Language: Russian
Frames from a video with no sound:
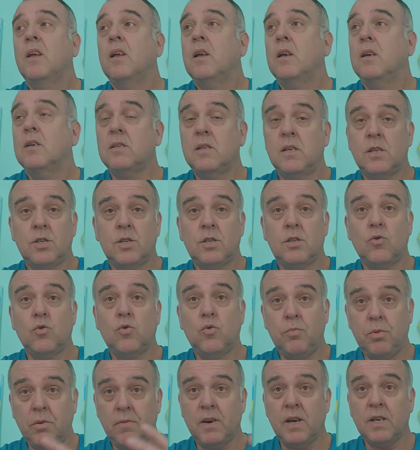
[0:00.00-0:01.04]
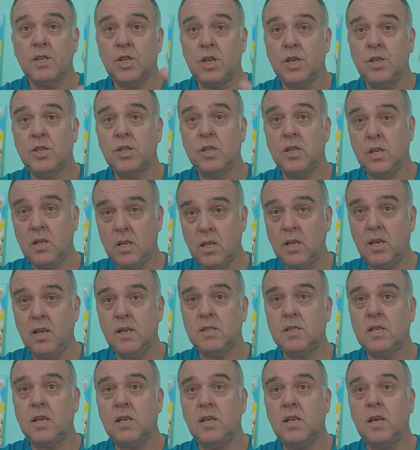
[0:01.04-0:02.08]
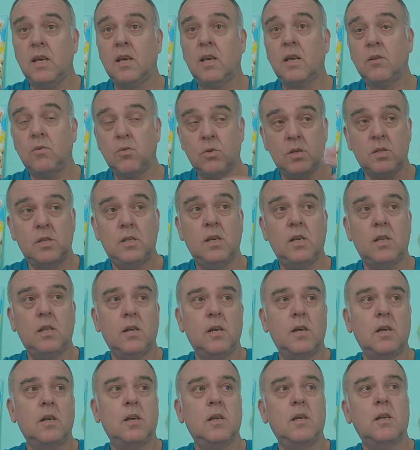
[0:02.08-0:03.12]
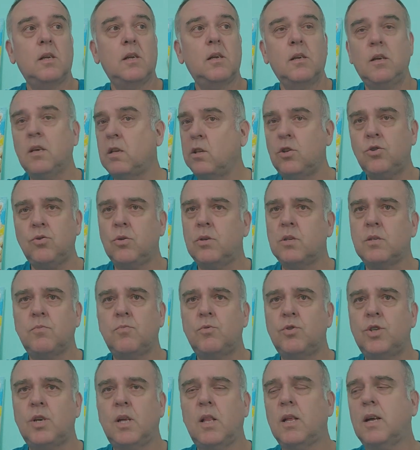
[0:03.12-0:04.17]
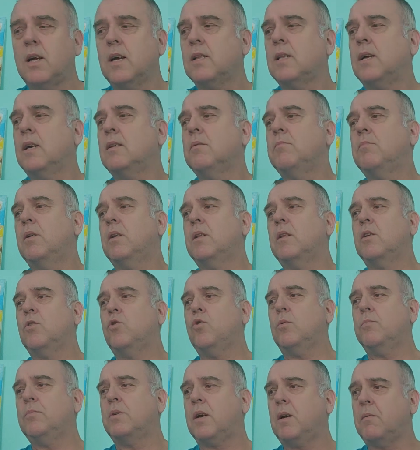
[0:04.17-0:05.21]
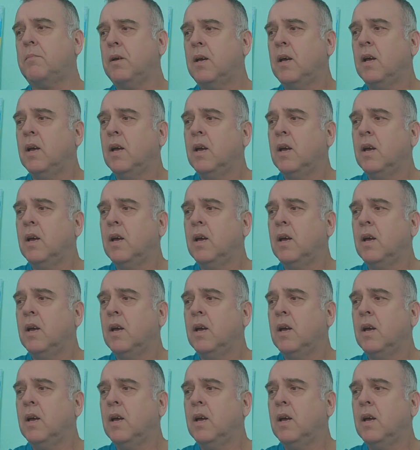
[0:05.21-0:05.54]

значит, убивать женщин и детей за деньги, то есть сделали, их ничего не смущало, когда они были наемниками,